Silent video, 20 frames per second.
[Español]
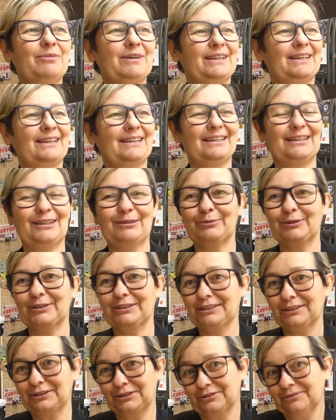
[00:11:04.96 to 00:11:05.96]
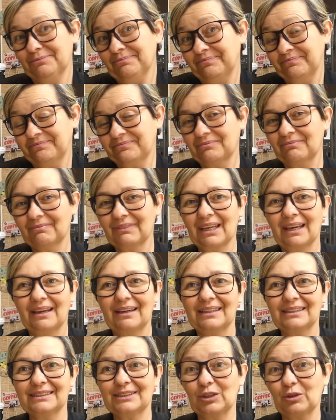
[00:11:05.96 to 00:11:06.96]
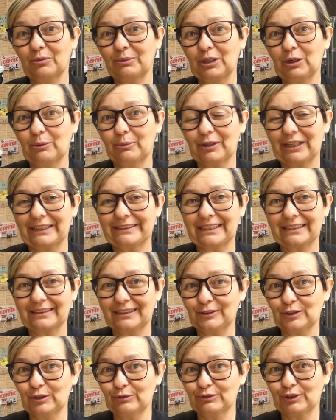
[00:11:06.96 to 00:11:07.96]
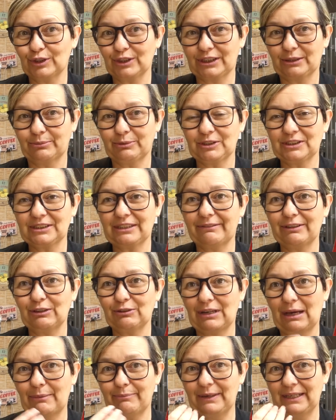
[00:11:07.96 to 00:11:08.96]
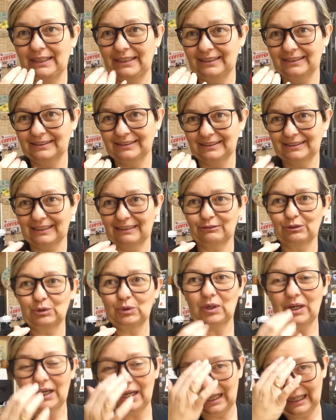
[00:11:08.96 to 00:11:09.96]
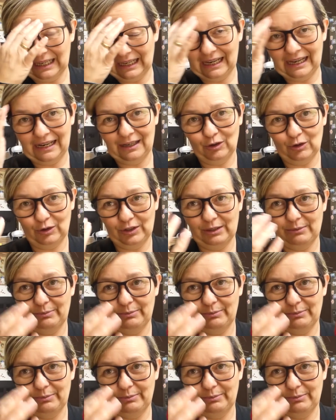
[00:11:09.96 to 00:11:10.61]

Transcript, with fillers: para, pues eso, ese domingo por la tarde tonto que te pones a ver una peli y se te antoja algo de